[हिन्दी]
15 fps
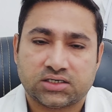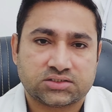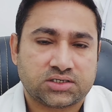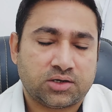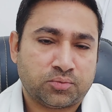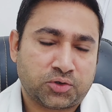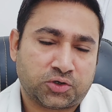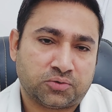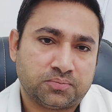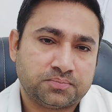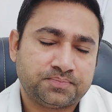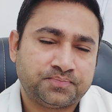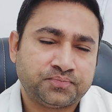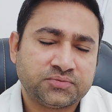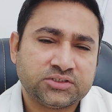असलम
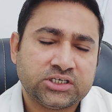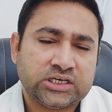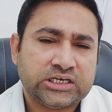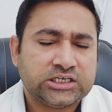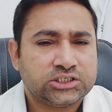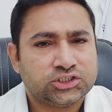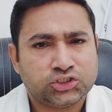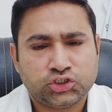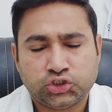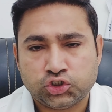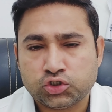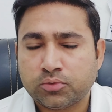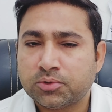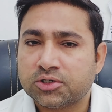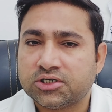
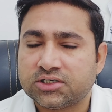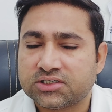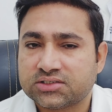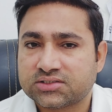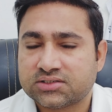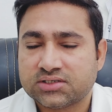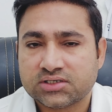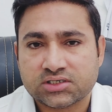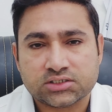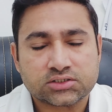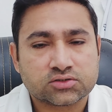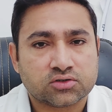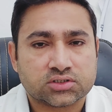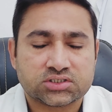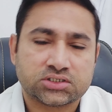जियो पॉलिटिक्स
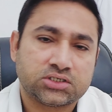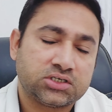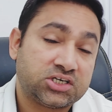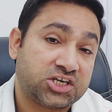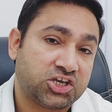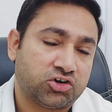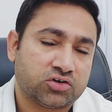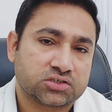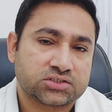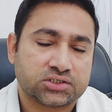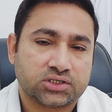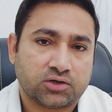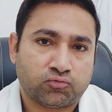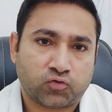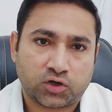इज कॉजिंग क्योस
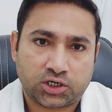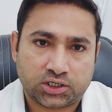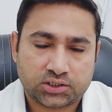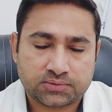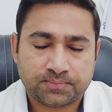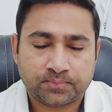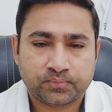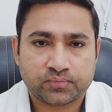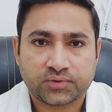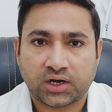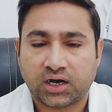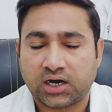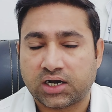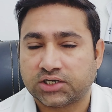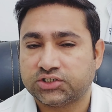इन द वर्ल्ड
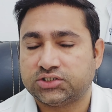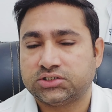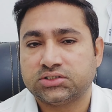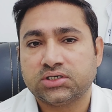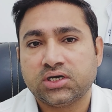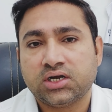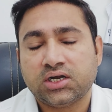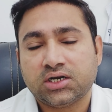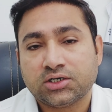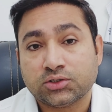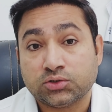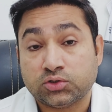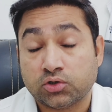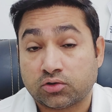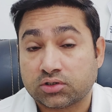आज
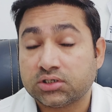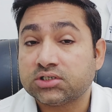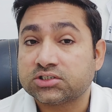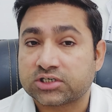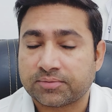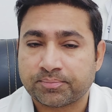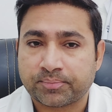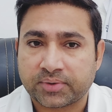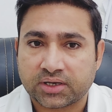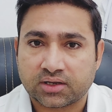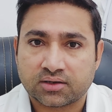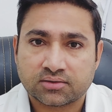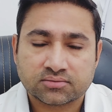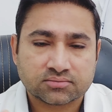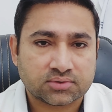डोनाल्ड ट्रंप पे
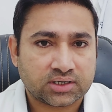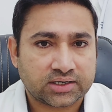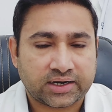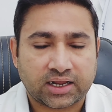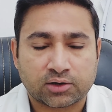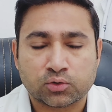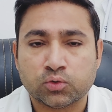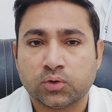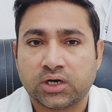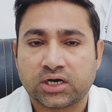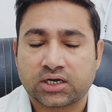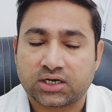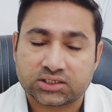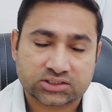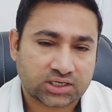अटैक
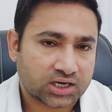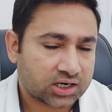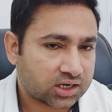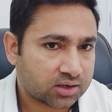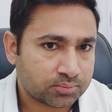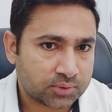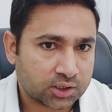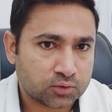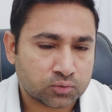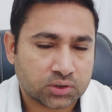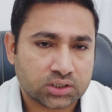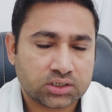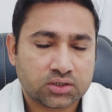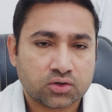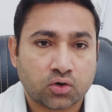हुआ कातलाना हमला
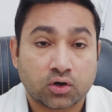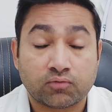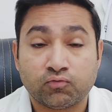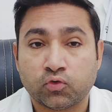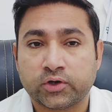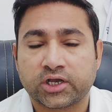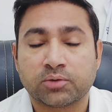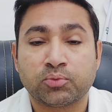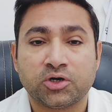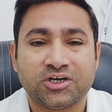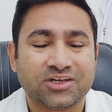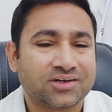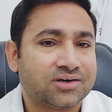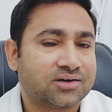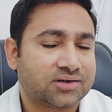हुआ और वो एक
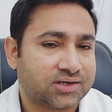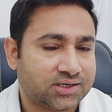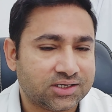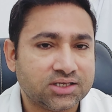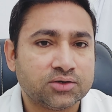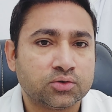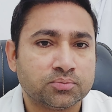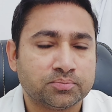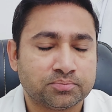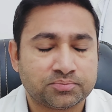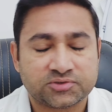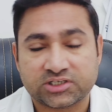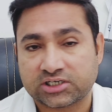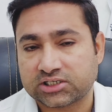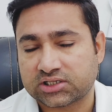पॉलिटिकल रैली
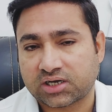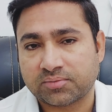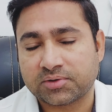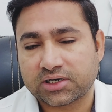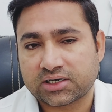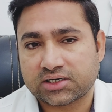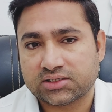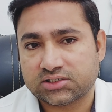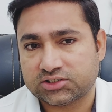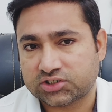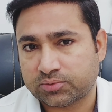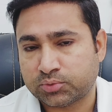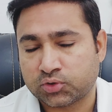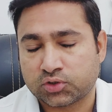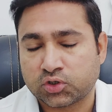से खताब कर रहे थे
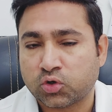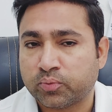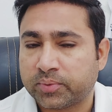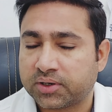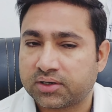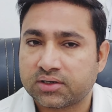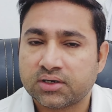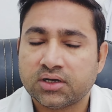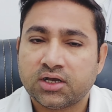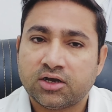जब उनके ऊपर